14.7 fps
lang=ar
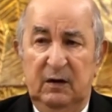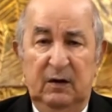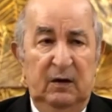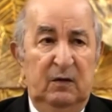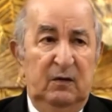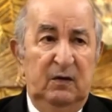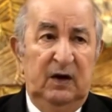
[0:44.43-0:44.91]

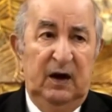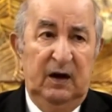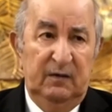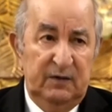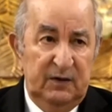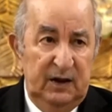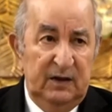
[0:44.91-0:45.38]
ويحافظ
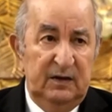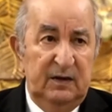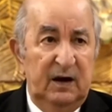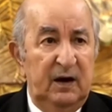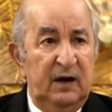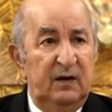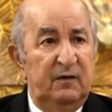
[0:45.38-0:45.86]
على
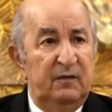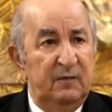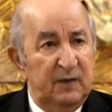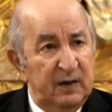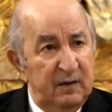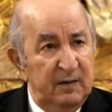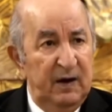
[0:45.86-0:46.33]
الضعيف
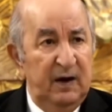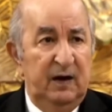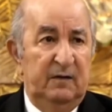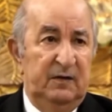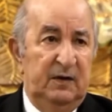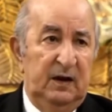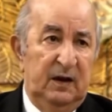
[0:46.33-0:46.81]
مثل ما
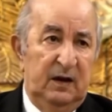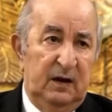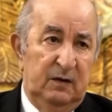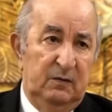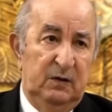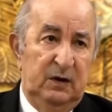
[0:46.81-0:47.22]
يحافظ على القوي